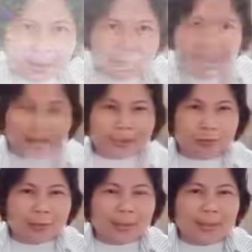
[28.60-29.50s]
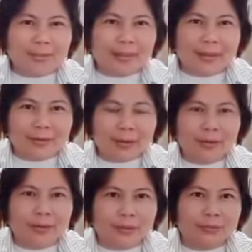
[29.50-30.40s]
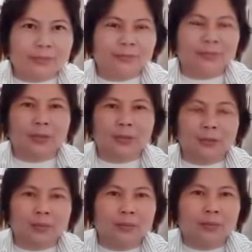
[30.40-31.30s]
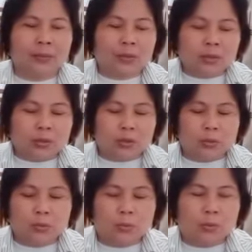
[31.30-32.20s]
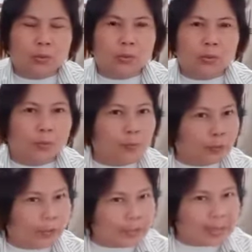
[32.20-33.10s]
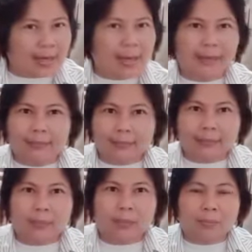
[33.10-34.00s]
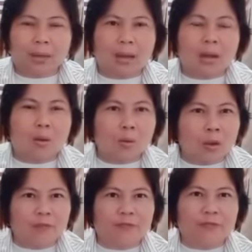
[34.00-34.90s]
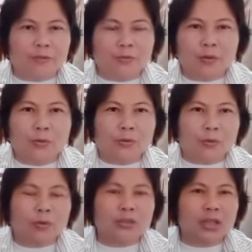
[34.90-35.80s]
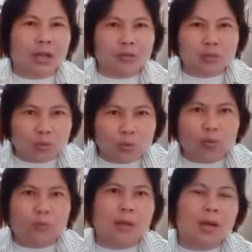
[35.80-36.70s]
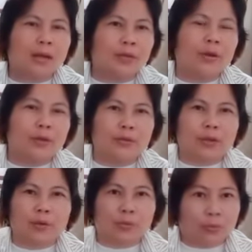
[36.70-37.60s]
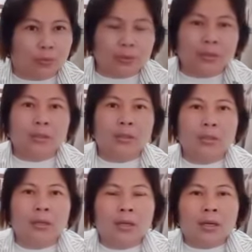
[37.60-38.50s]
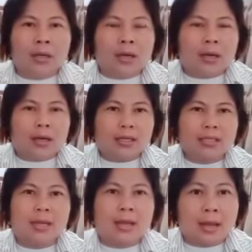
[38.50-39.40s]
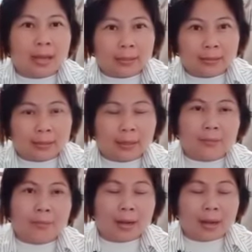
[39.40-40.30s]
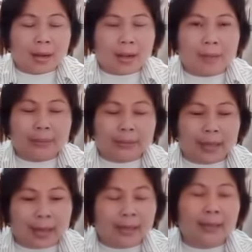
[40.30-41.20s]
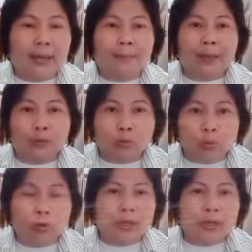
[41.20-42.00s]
Ah, ito naman tayo ngayon, no? So, good morning sa lahat ng mga OFW kung saan sulok man kayo ngayon naroroon. Uh, sa lahat ng mga kabataan na patuloy